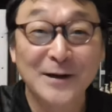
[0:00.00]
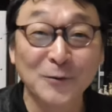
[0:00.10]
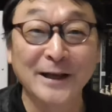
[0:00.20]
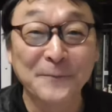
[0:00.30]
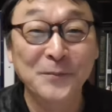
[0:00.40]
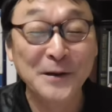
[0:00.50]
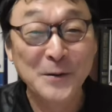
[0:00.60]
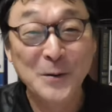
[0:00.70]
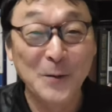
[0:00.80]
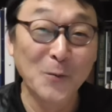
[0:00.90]
ほんで、
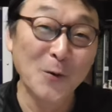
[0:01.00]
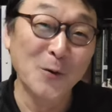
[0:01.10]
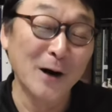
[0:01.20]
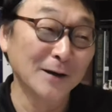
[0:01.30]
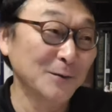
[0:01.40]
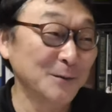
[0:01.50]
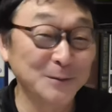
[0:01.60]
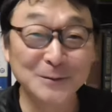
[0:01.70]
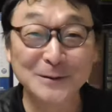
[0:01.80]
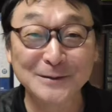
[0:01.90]
もう、あ
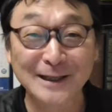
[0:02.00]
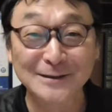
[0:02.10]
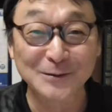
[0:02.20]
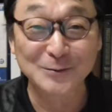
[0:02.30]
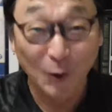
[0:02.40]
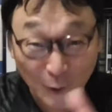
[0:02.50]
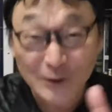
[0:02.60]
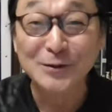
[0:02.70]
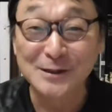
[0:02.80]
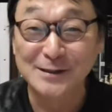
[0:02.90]
の、なんていうの、どこ
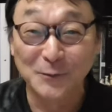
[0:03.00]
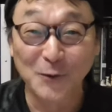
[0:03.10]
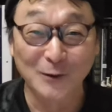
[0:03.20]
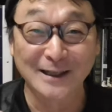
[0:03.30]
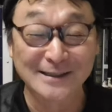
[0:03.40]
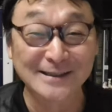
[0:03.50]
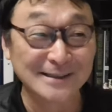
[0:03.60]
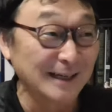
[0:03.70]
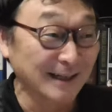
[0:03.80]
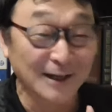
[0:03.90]
行くにしても
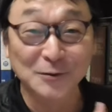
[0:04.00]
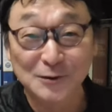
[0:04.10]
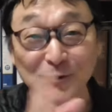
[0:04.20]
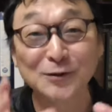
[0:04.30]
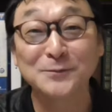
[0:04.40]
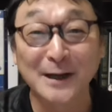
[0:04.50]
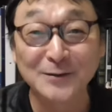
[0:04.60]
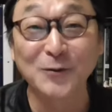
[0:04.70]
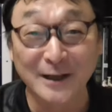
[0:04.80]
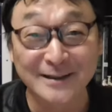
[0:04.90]
私が彼女を車に
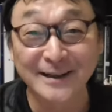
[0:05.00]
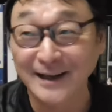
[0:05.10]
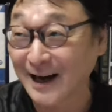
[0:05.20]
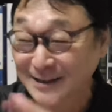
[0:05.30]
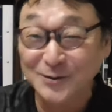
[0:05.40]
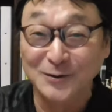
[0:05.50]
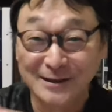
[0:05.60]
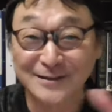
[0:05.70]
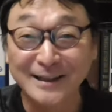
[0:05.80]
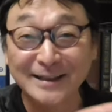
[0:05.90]
乗っけて、あっちこっ
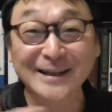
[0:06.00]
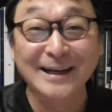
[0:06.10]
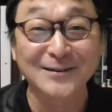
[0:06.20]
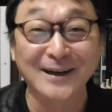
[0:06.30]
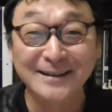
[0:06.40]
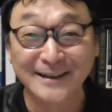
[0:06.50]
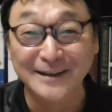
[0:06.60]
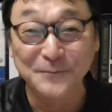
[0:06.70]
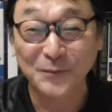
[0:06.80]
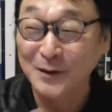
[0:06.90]
ち連れて行かんあかんねん。